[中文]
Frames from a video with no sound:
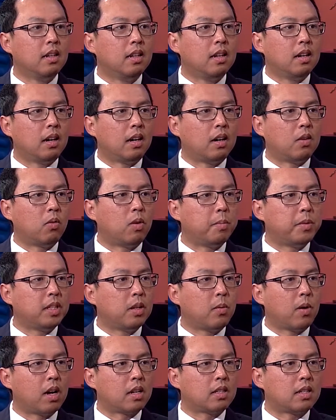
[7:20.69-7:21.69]
啊，我们的
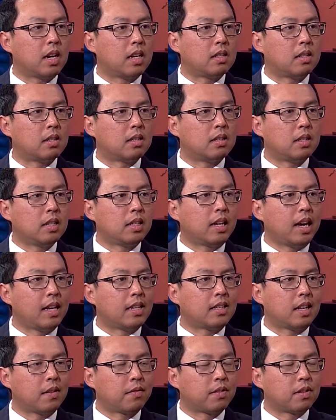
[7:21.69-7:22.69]
网站是
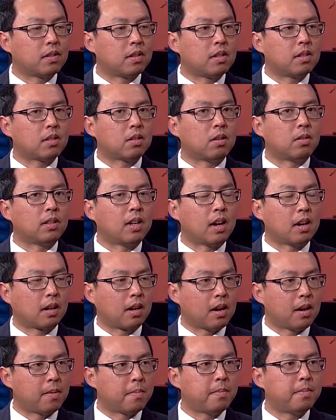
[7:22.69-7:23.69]

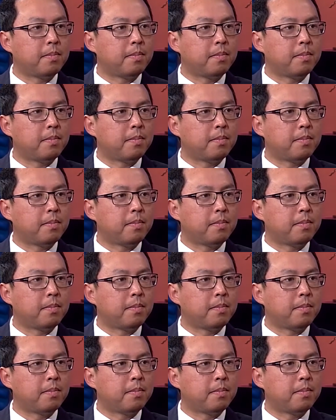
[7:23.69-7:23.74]
cksanfrancisco.com。